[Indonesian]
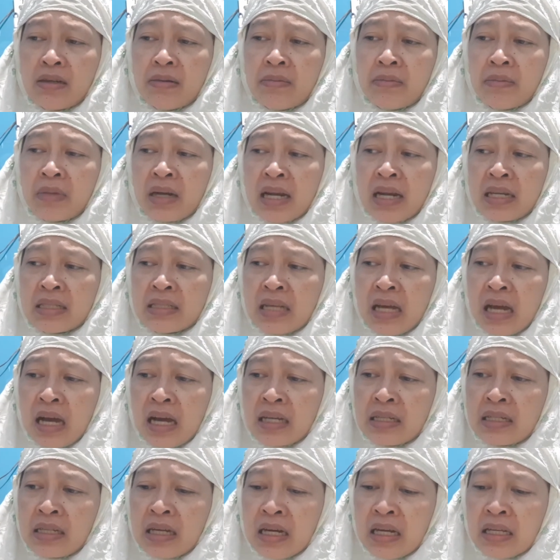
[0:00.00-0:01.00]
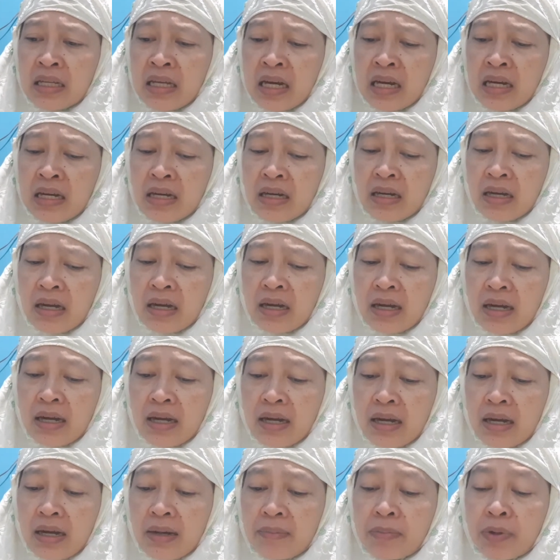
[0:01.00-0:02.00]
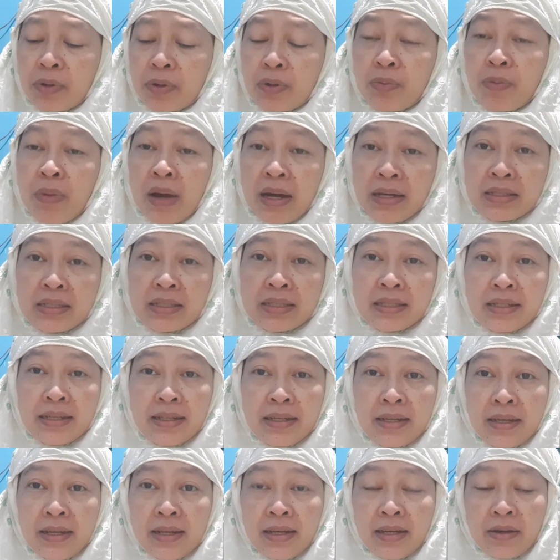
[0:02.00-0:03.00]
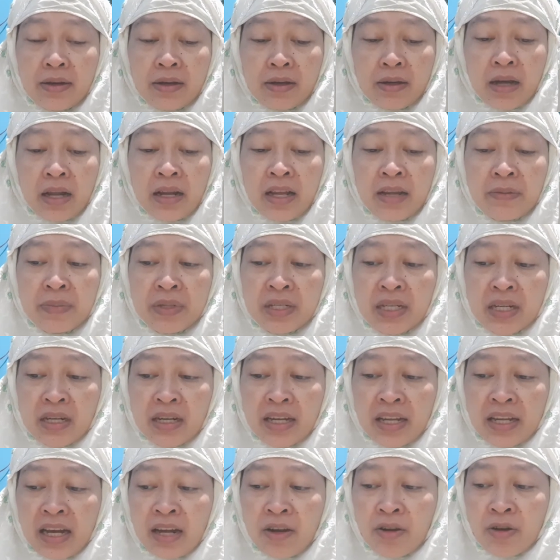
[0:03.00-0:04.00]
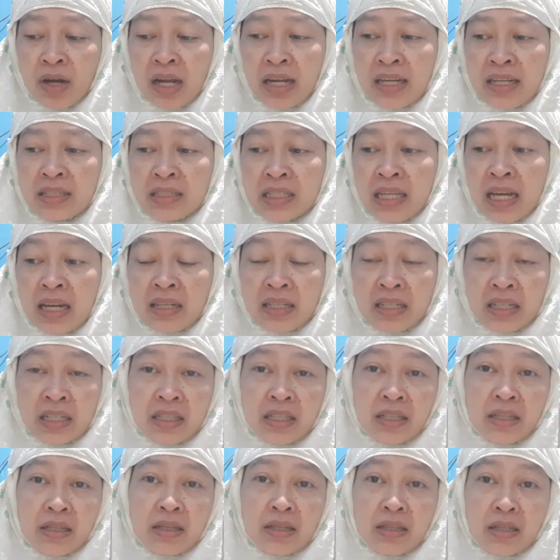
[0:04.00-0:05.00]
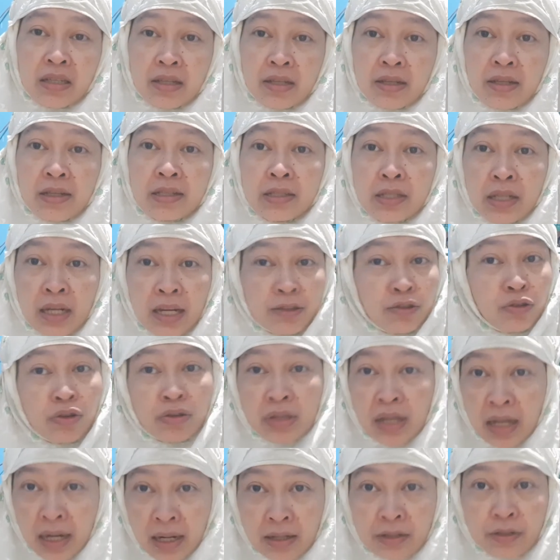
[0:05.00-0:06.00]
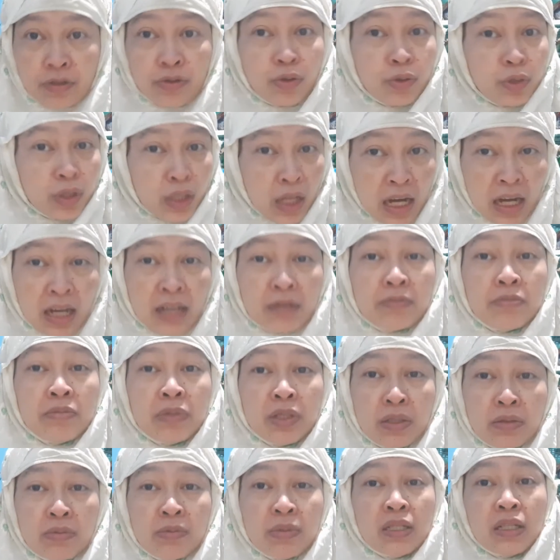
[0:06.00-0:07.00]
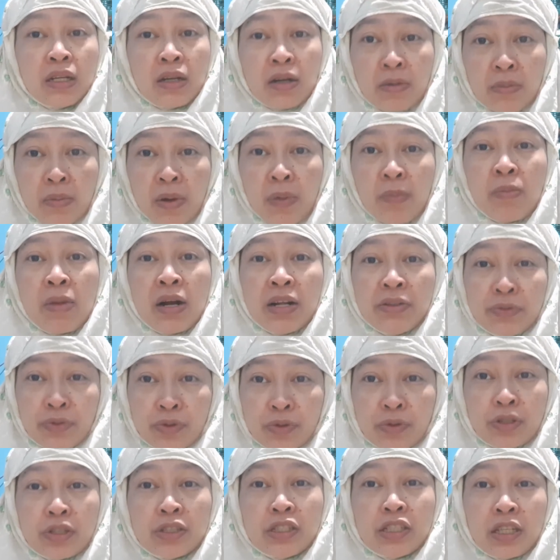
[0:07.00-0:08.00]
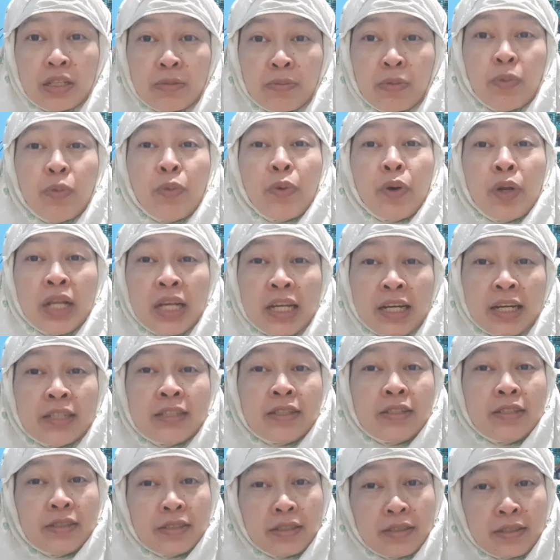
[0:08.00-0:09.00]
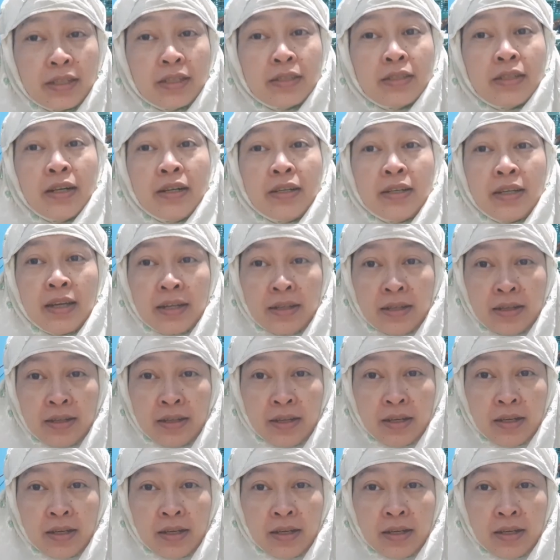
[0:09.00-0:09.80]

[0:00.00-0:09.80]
merasa ada yang berubah sih kalian benar deh kalau kalian sakit istirahat total itu sangat benar-benar membantu keset memulihkan kesehatan kalian